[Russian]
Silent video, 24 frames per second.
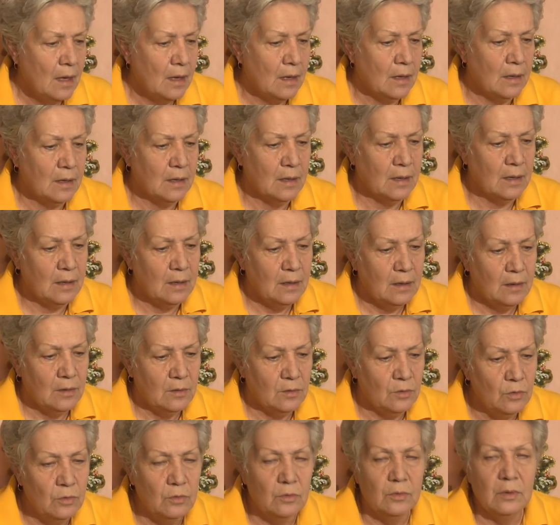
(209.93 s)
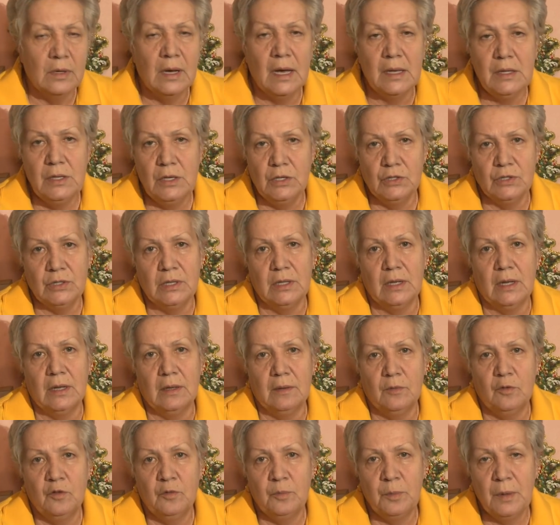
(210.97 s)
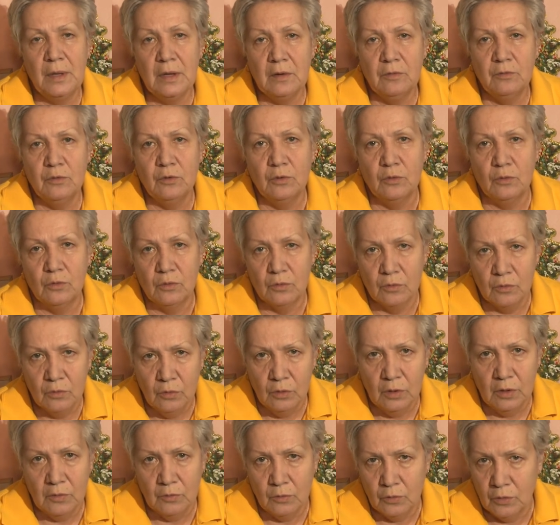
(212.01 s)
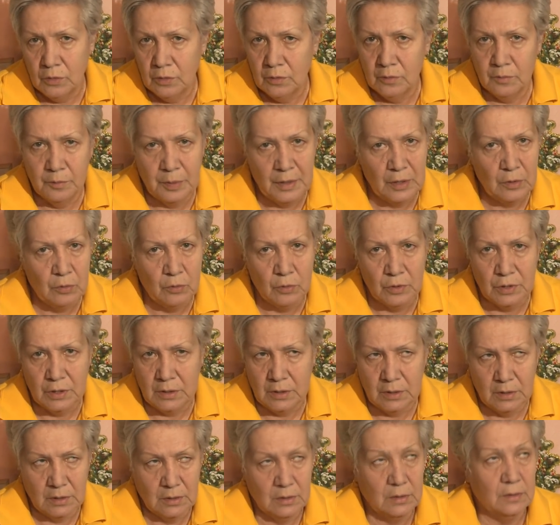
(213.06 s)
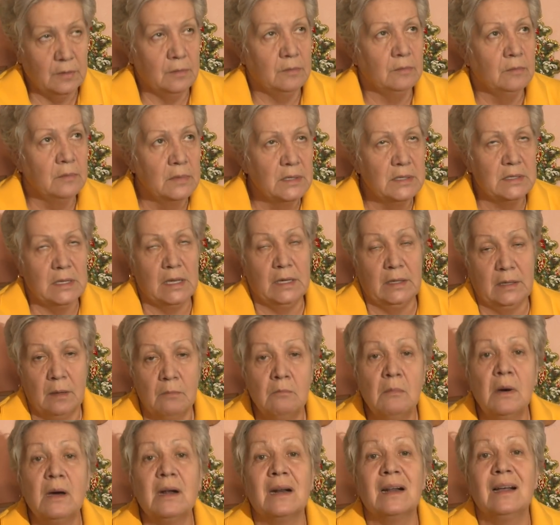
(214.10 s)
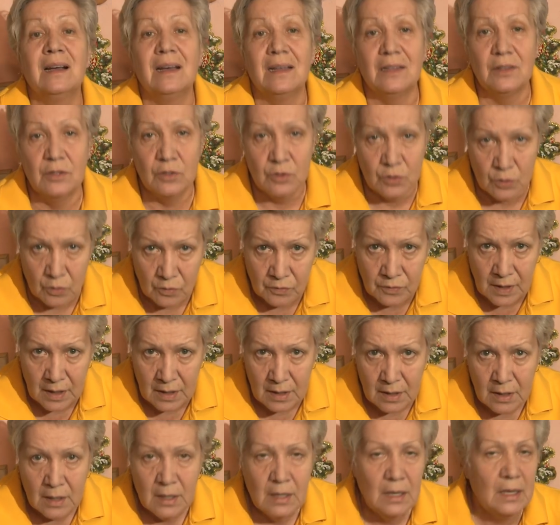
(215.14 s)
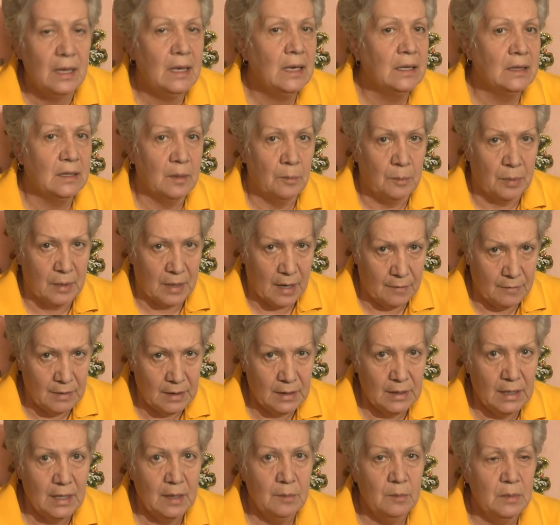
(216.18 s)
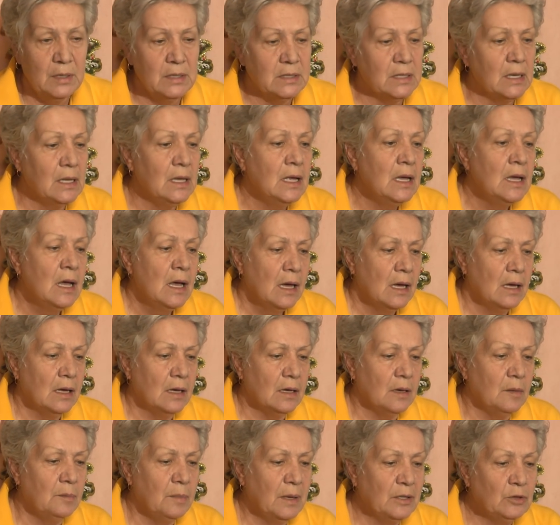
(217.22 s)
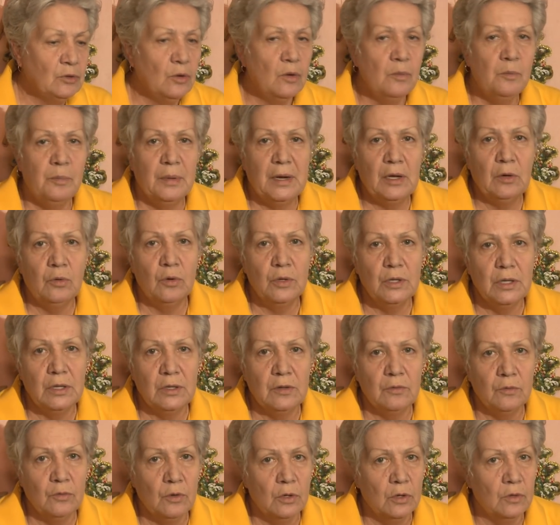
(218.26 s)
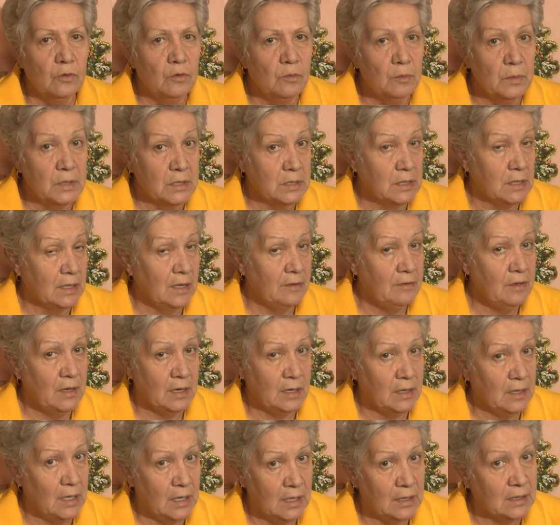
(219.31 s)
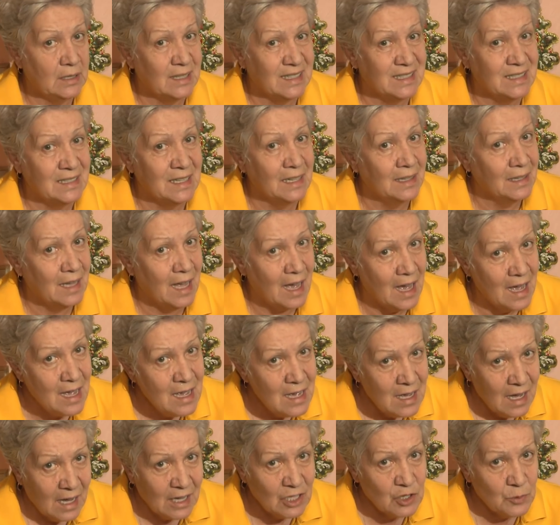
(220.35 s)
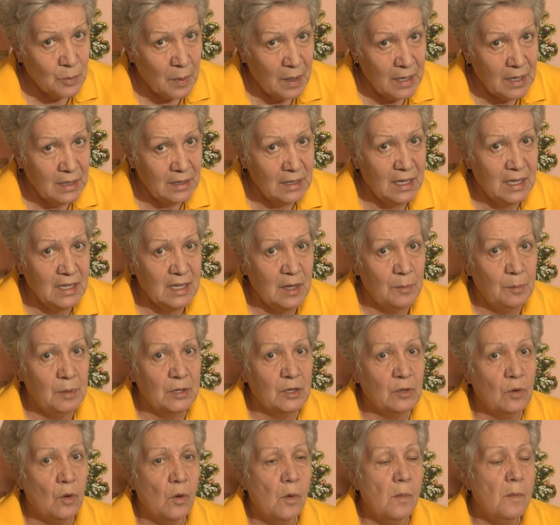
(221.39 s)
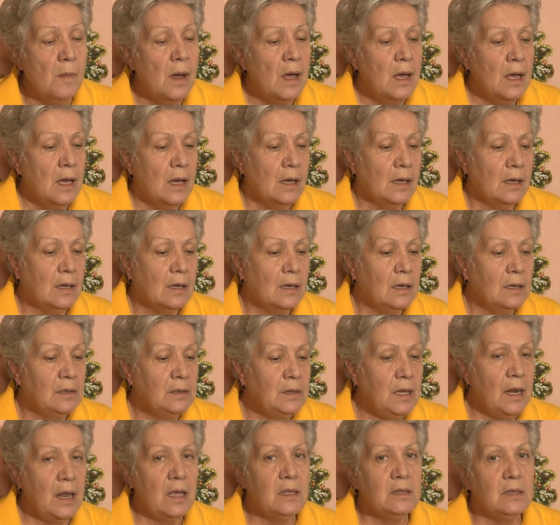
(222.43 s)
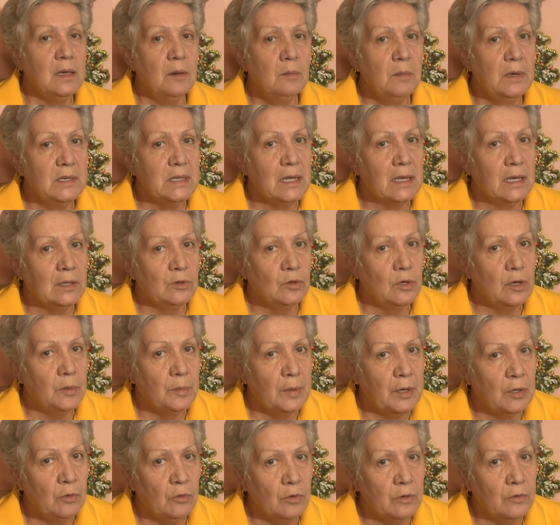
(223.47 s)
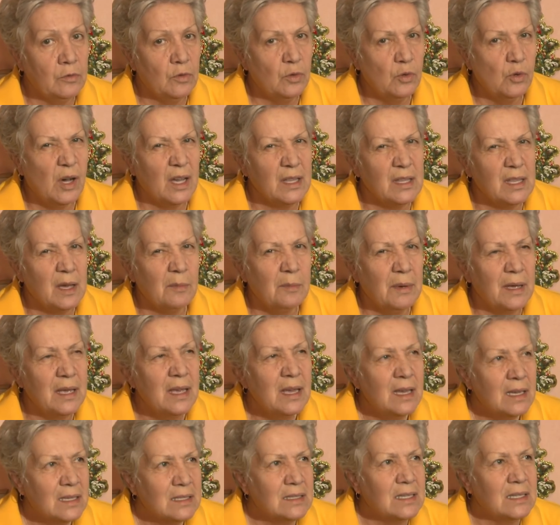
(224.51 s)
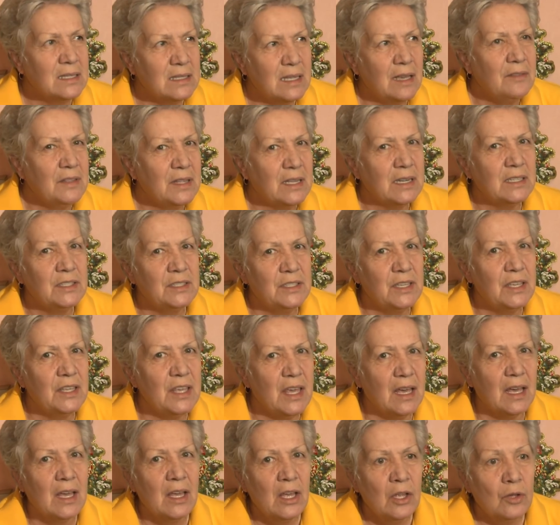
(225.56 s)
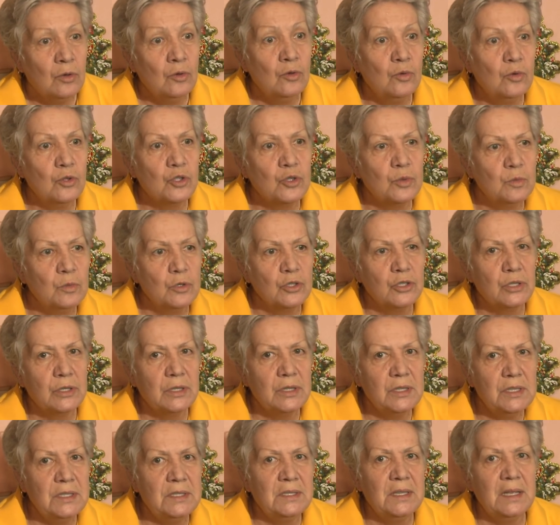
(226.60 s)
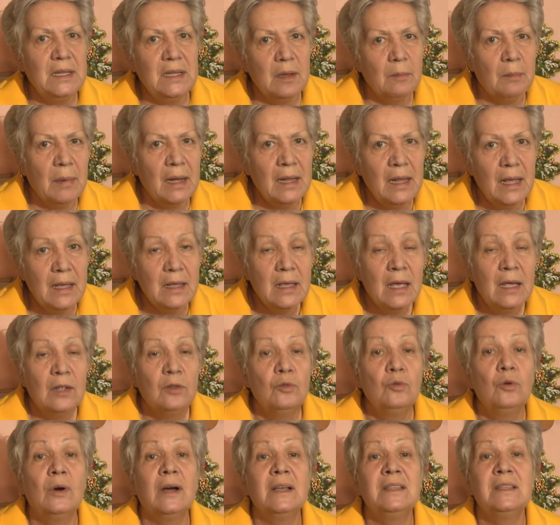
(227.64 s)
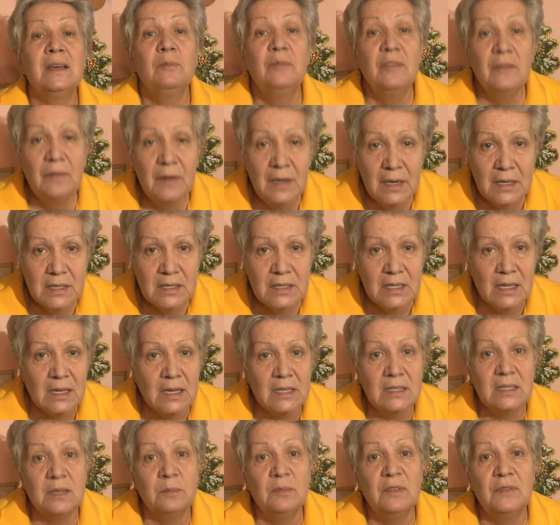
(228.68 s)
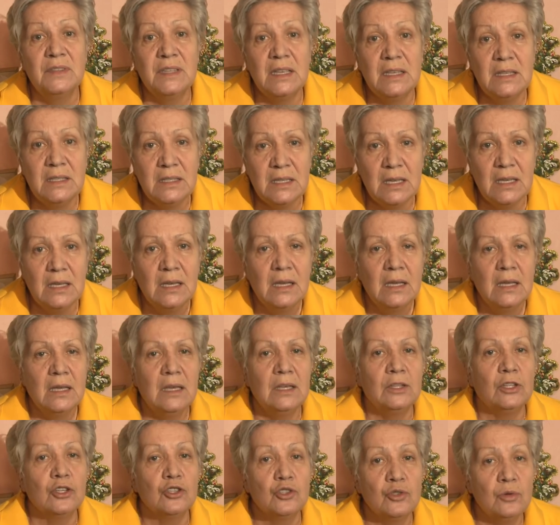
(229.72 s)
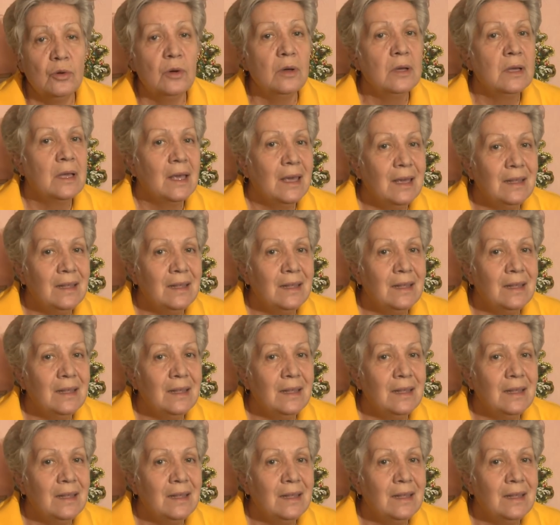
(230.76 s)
А, ну, конечно, в первую голову приходит э, мысль это марганцовка, и это правильная мысль. А потом приходит в голову мысль, наверное, это зола, ошпаренная кипятком. А третья мысль, которая приходит в голову, хотя бы заставить растение, ну уж может не сильно болеть, но хотя бы вырасти, хотя бы взойти. Это что?